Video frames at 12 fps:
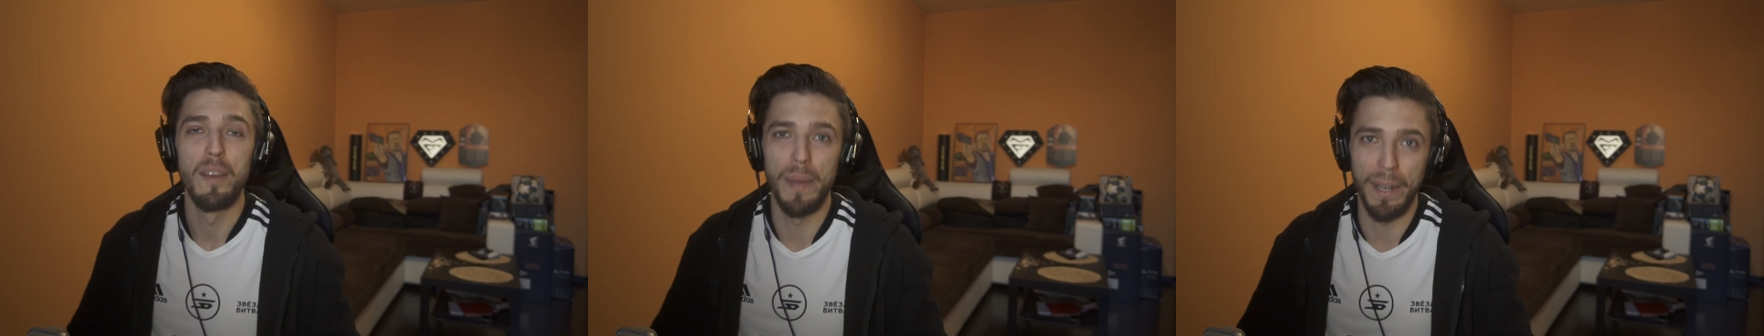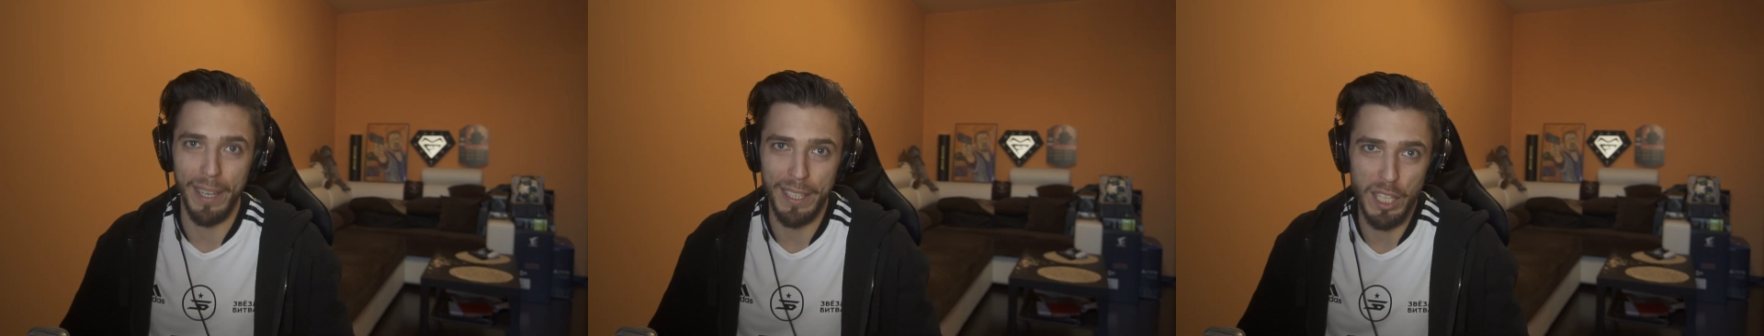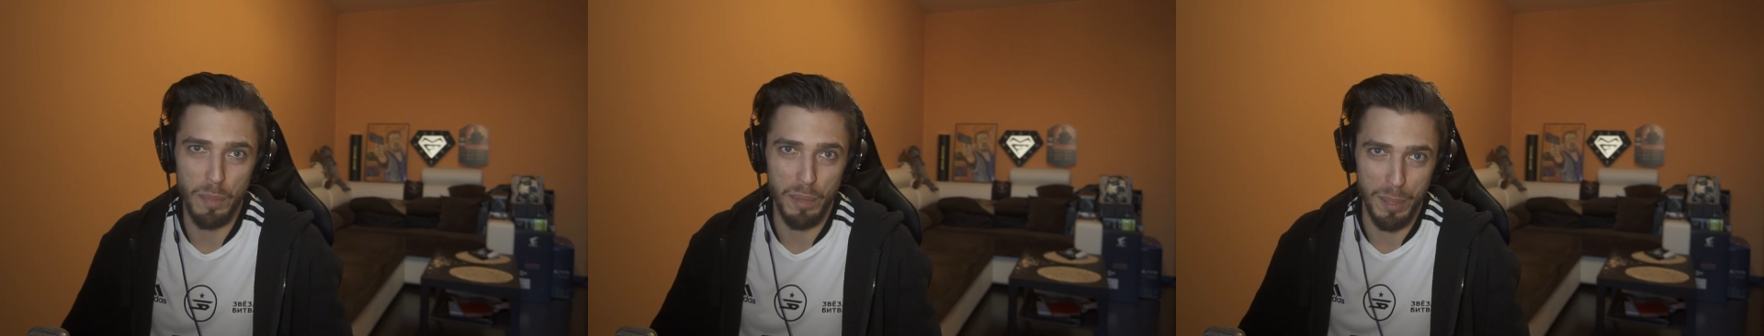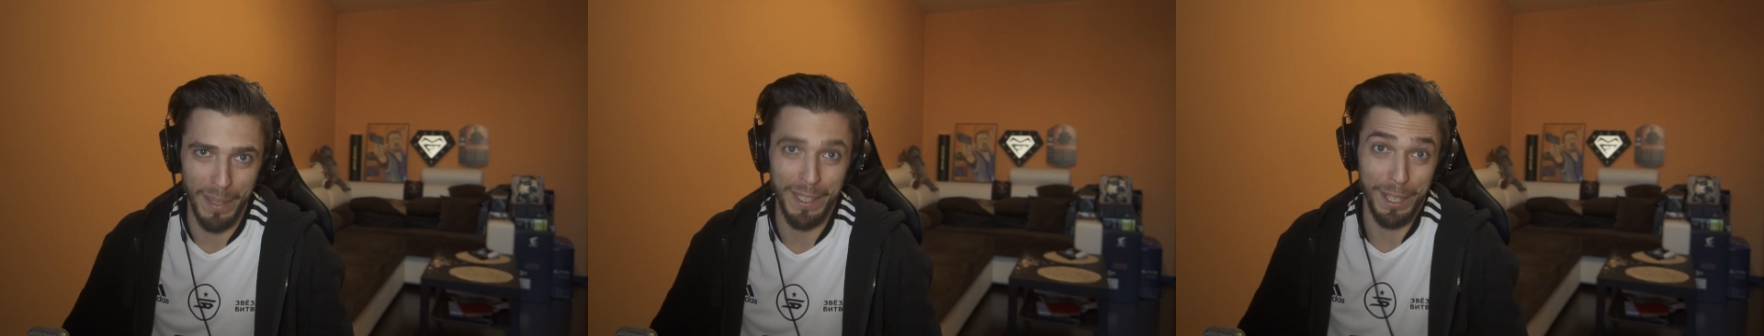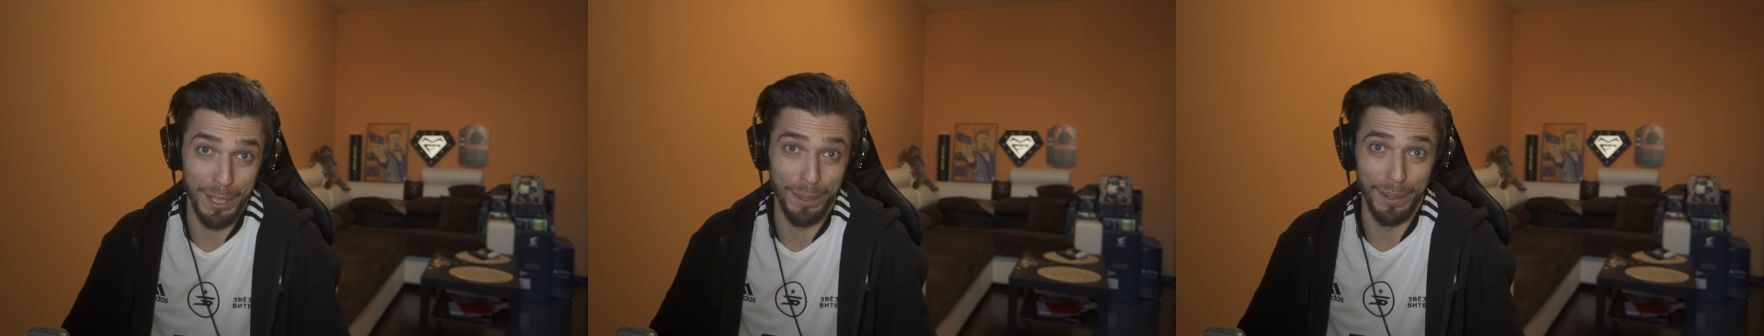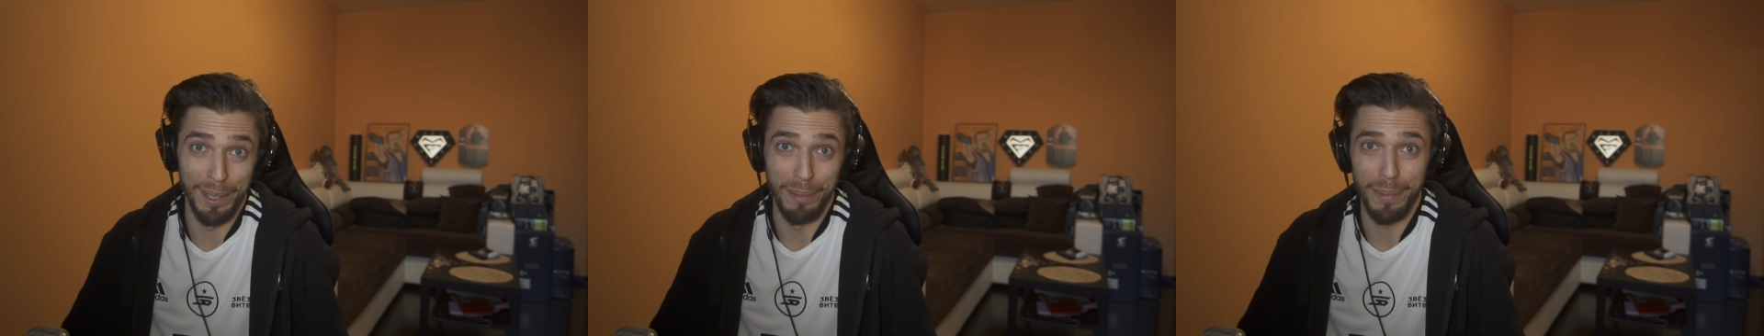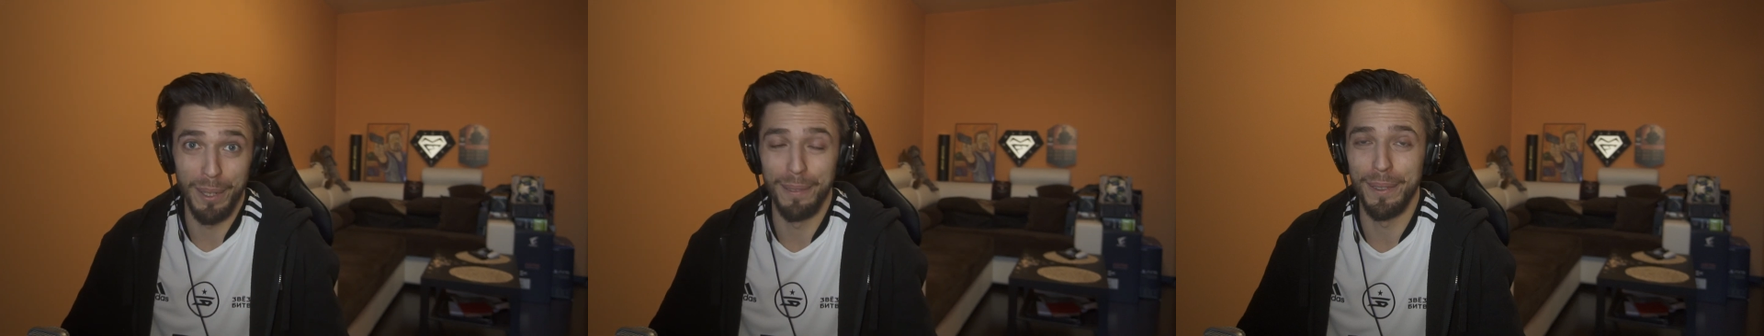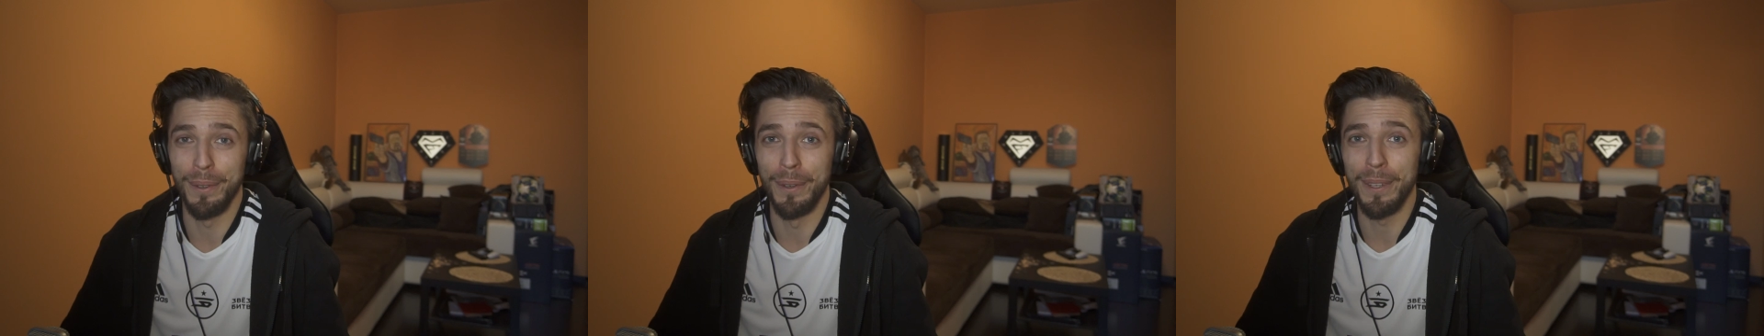Переходите, посмотрите, кто там был
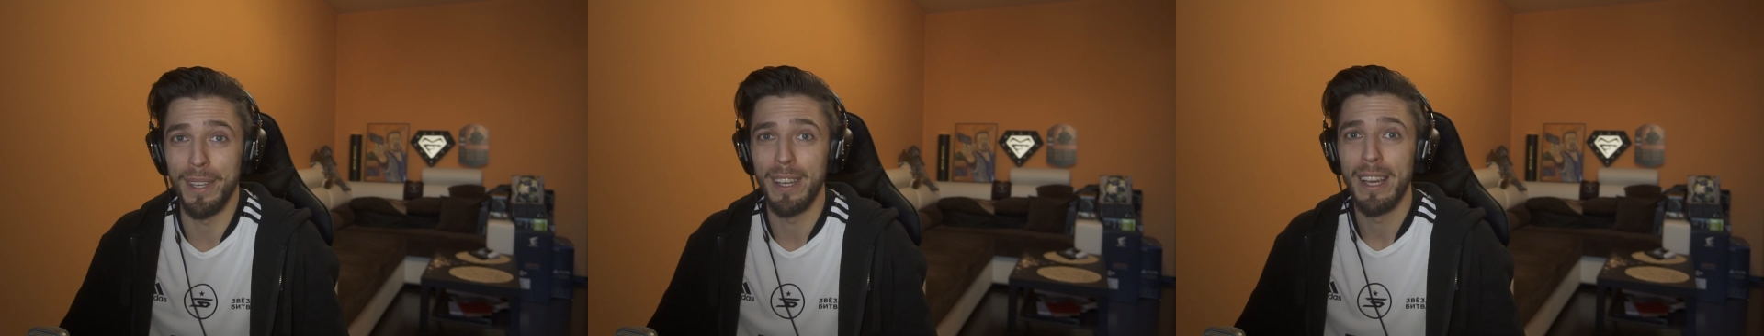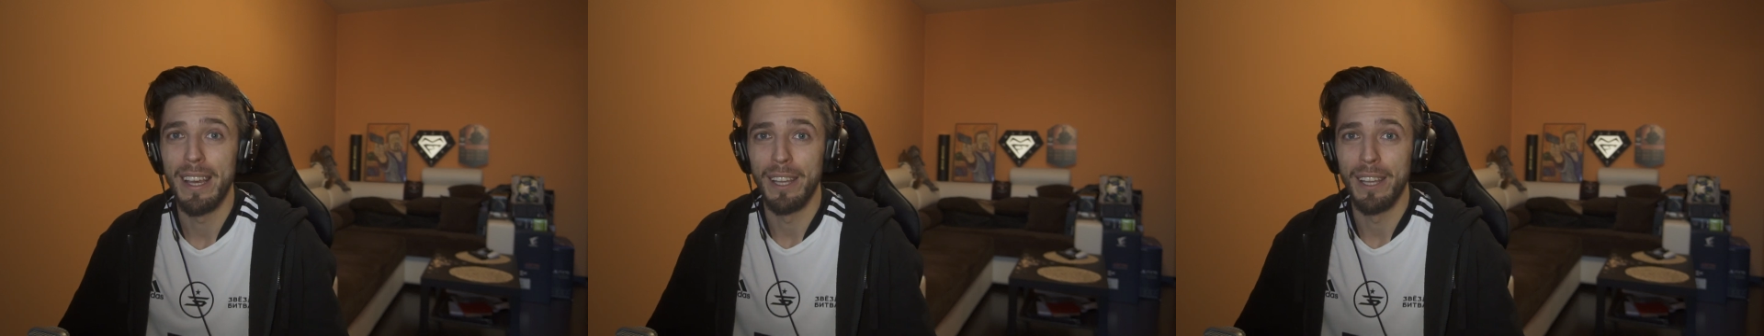в итоге.